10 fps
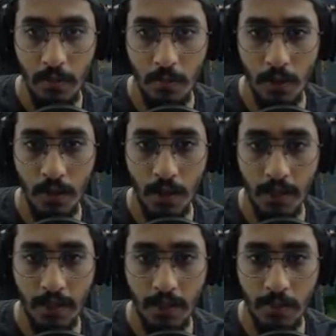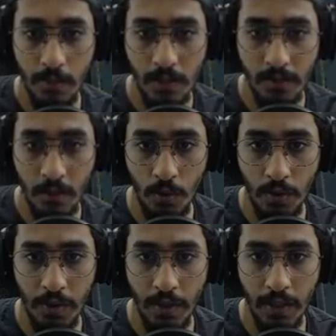آه، حتى السبيرز النوع
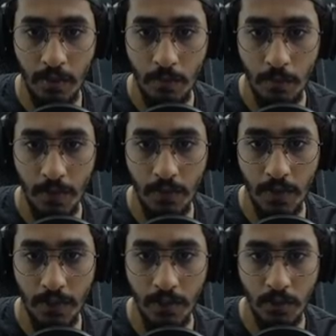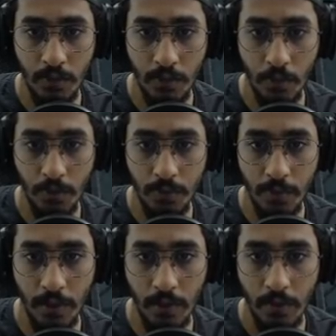الثاني ما في فايدة شوف كرود
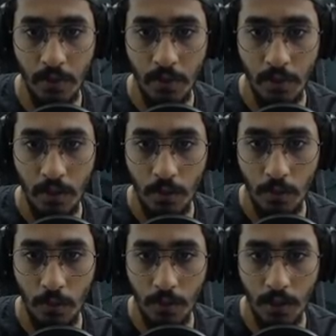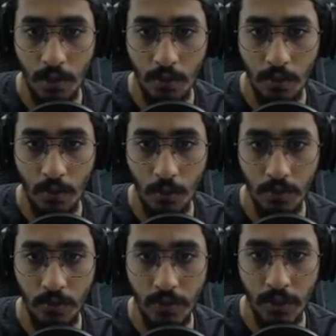سبير والكرود
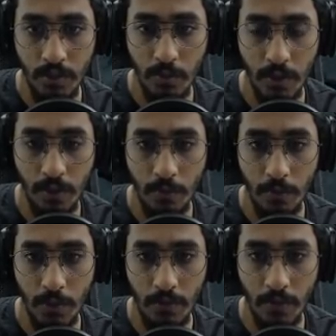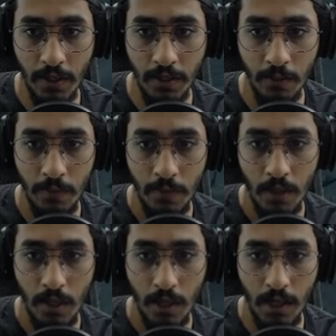فيشنج سبير ما في فايدة
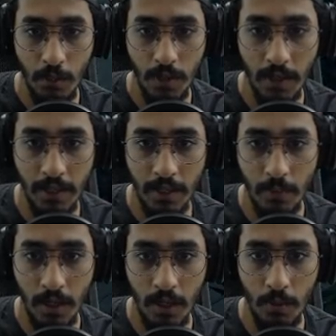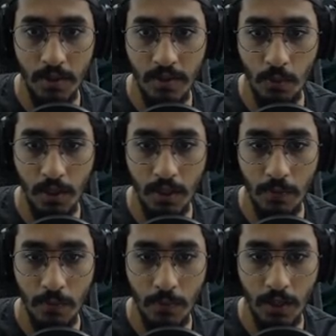احاول اي محاولة اسوي
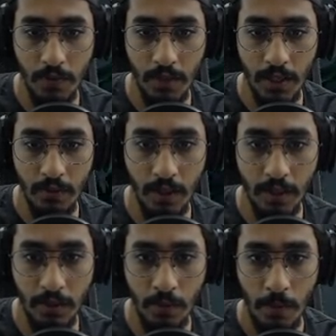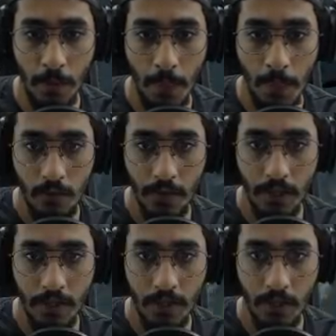ما في اي فايدة فيا ريت
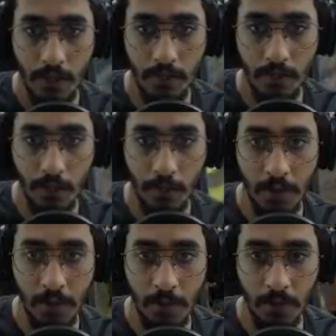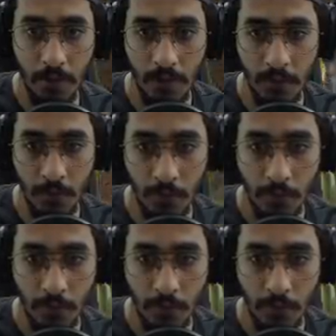اللي يعرف يخبرني بفك ازمة